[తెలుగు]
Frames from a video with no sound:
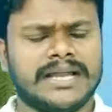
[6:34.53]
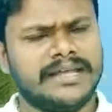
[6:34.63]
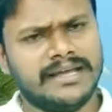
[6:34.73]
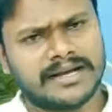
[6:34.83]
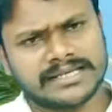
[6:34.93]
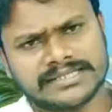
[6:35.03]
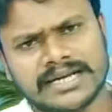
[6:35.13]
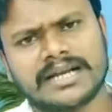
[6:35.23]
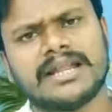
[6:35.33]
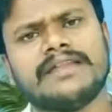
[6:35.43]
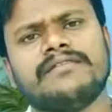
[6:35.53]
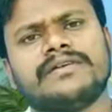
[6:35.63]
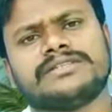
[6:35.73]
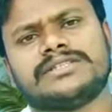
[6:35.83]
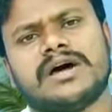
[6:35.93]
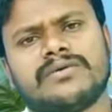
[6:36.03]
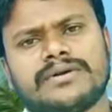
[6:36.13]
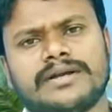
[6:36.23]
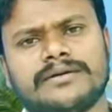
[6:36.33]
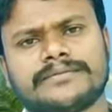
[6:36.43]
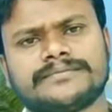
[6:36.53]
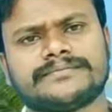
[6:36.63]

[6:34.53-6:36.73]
అనేక సంఘటనలు ఆయన వివరిస్తూ ఉంటాడు